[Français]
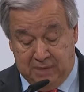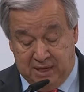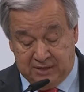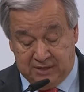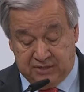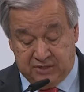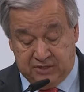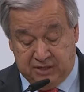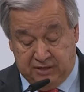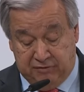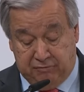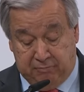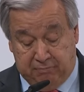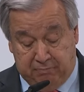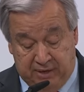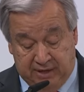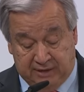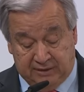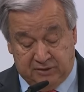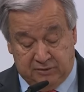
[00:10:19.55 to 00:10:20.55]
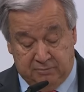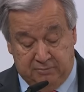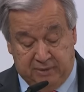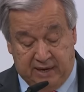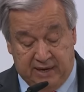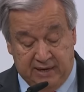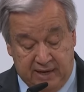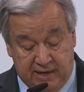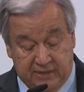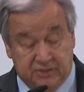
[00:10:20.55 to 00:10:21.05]
Les émissions doivent
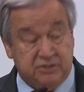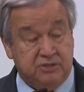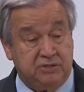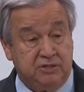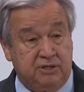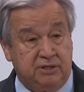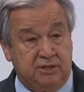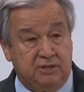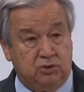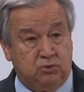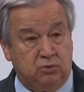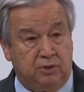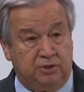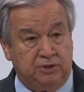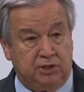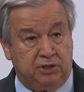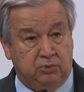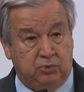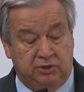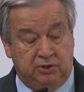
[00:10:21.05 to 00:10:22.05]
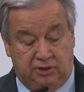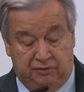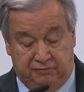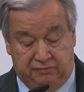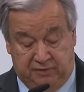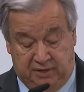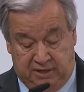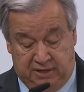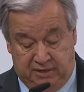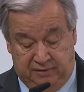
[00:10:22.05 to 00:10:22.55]
atteindre leur pic l'année prochaine,
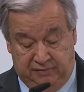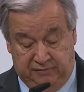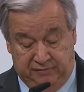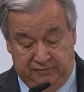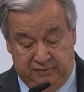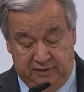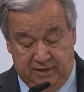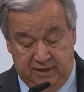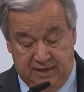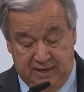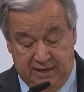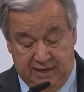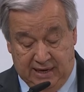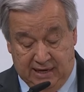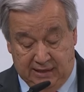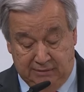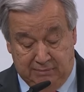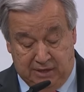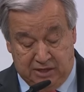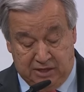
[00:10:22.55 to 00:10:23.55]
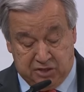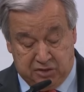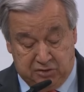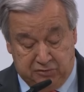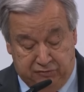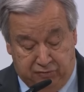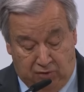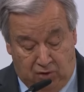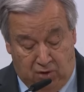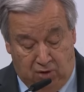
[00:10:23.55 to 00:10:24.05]
en 2025,
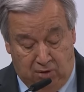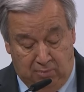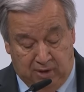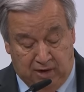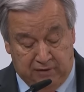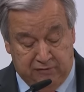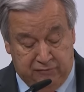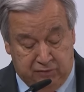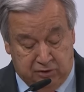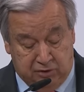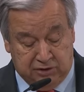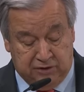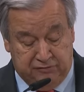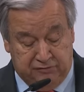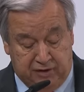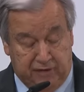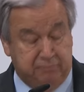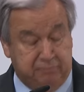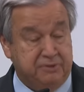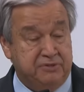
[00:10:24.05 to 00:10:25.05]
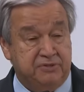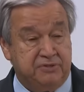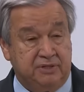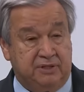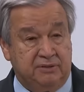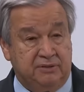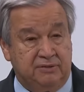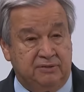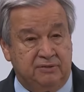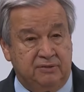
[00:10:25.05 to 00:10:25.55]
et doivent diminuer de 45
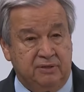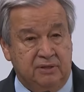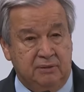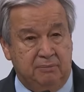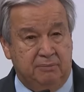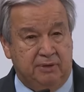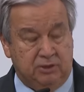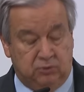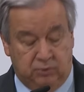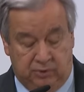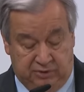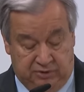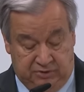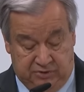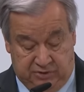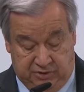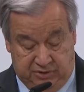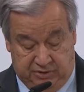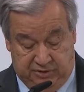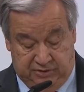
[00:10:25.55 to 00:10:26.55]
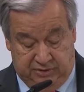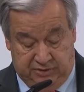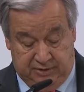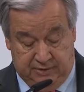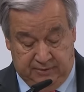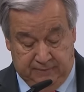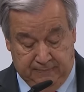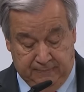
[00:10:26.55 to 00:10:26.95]
d'ici 2030.